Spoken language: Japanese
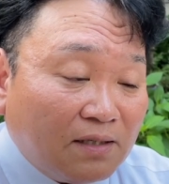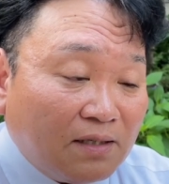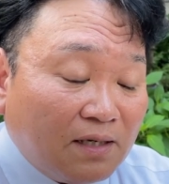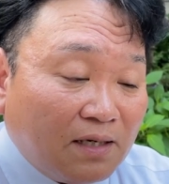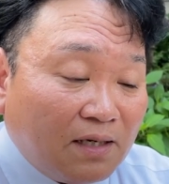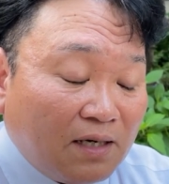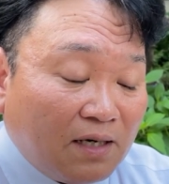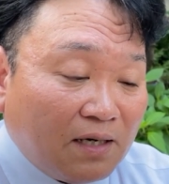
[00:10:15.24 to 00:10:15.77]
だ
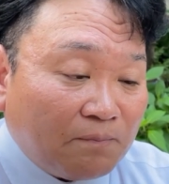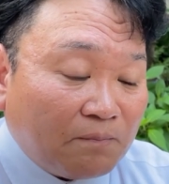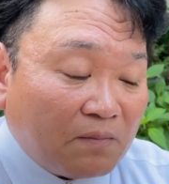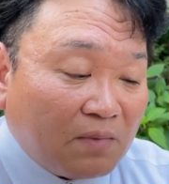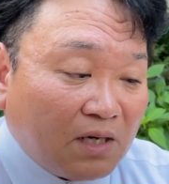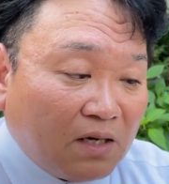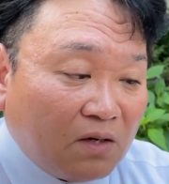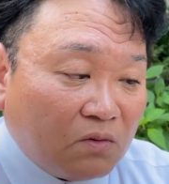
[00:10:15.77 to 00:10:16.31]
から
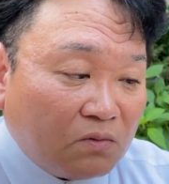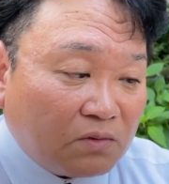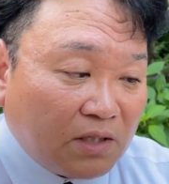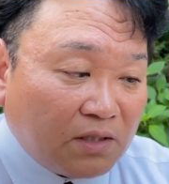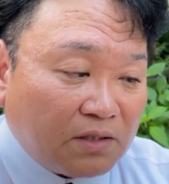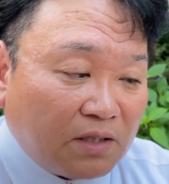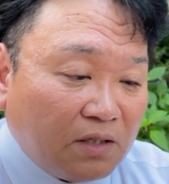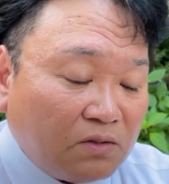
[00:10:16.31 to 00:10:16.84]
あの
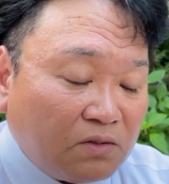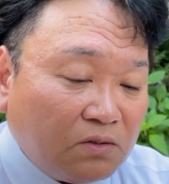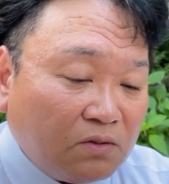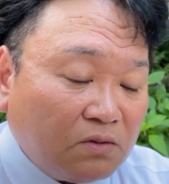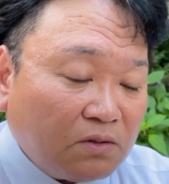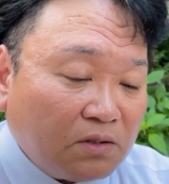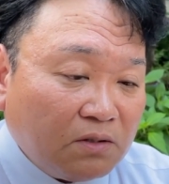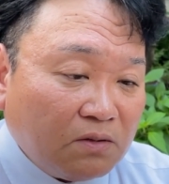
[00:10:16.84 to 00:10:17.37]
受付にす
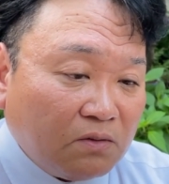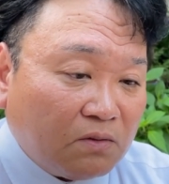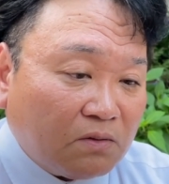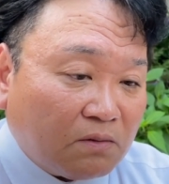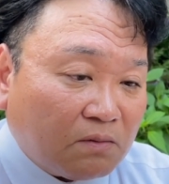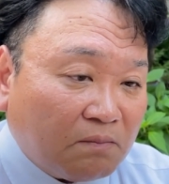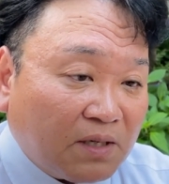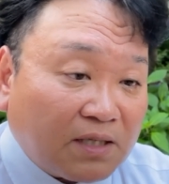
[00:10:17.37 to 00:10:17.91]
る時
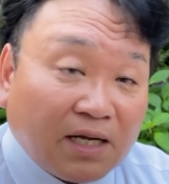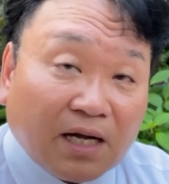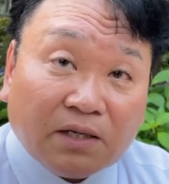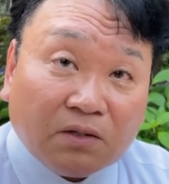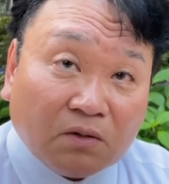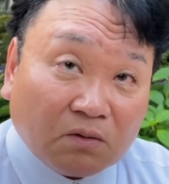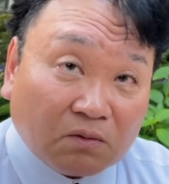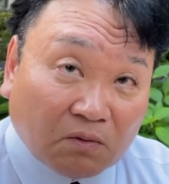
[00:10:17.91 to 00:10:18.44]
の、まあ、
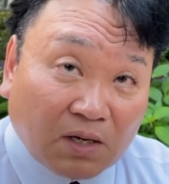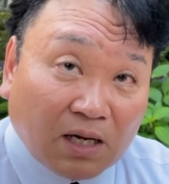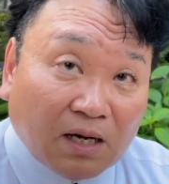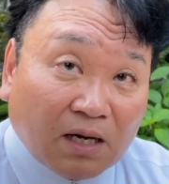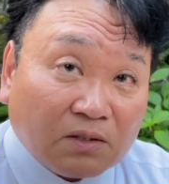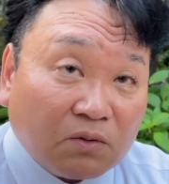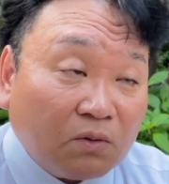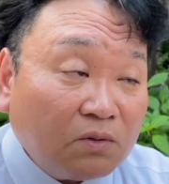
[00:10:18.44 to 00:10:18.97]
対応と
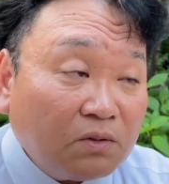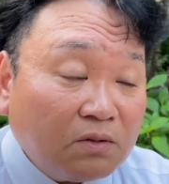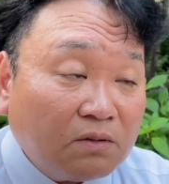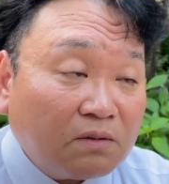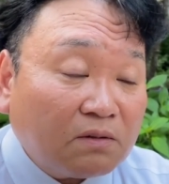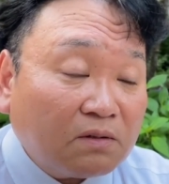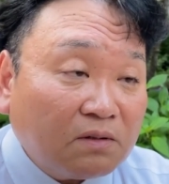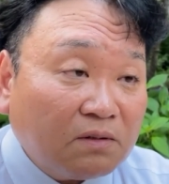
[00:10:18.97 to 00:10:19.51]
かそうい
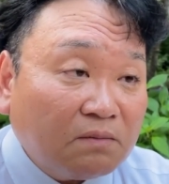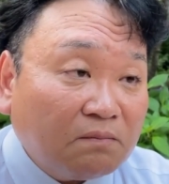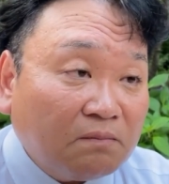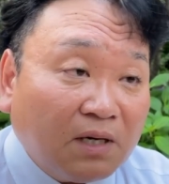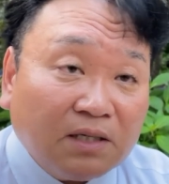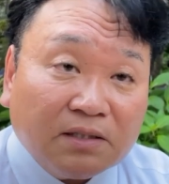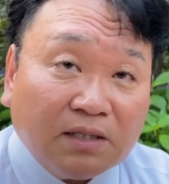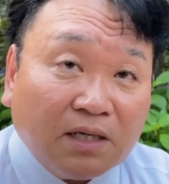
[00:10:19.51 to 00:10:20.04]
う
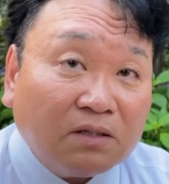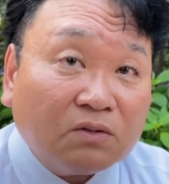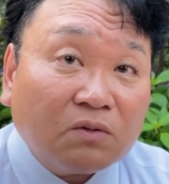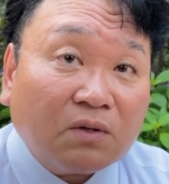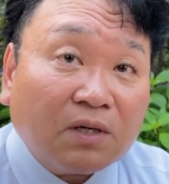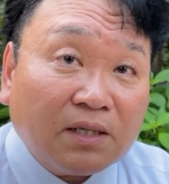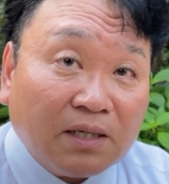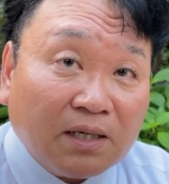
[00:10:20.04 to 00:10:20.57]
マニュアル
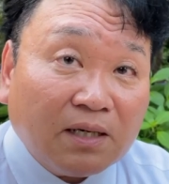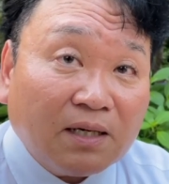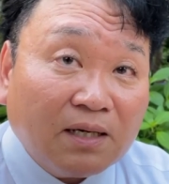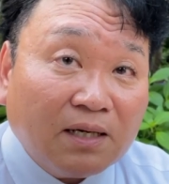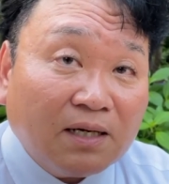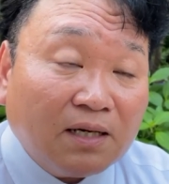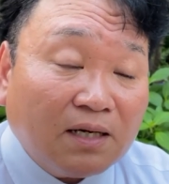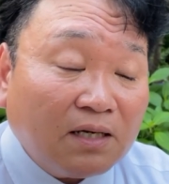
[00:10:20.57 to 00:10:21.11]
とか
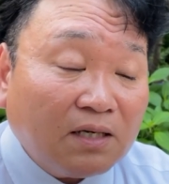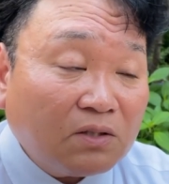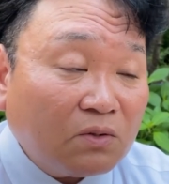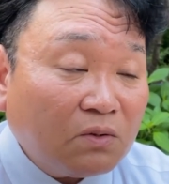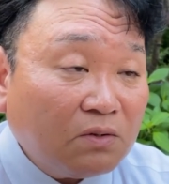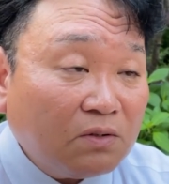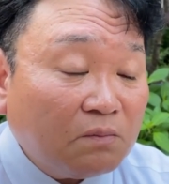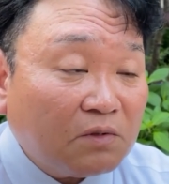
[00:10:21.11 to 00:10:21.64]
ね
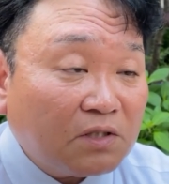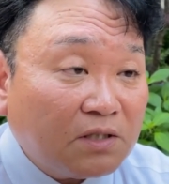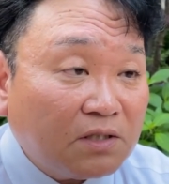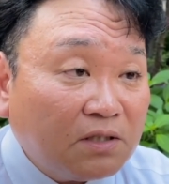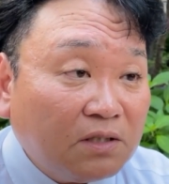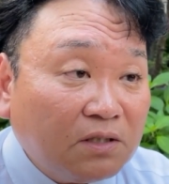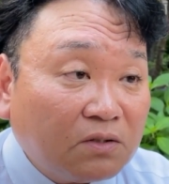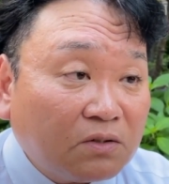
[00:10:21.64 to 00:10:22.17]
そういうのもきっ
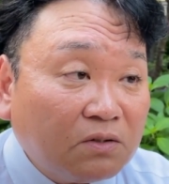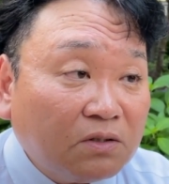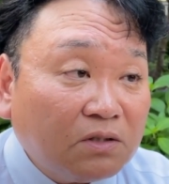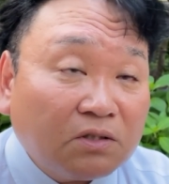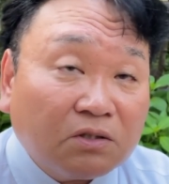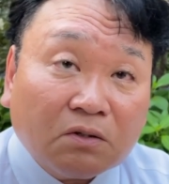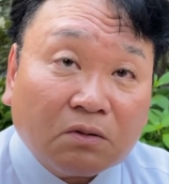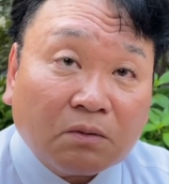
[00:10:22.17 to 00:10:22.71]
ちり作る
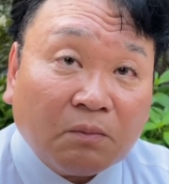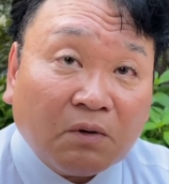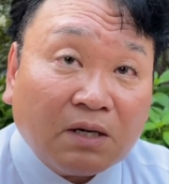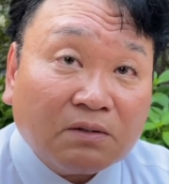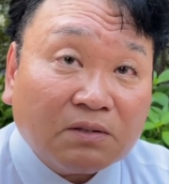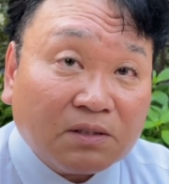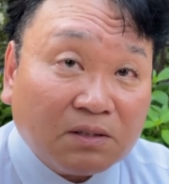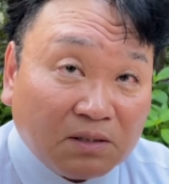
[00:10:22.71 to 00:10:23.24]
必要も
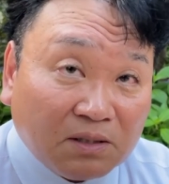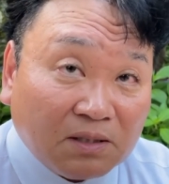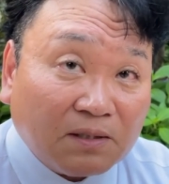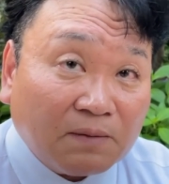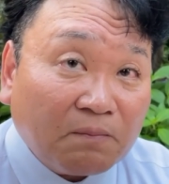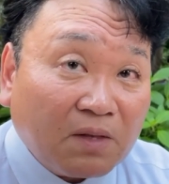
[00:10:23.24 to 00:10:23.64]
あるし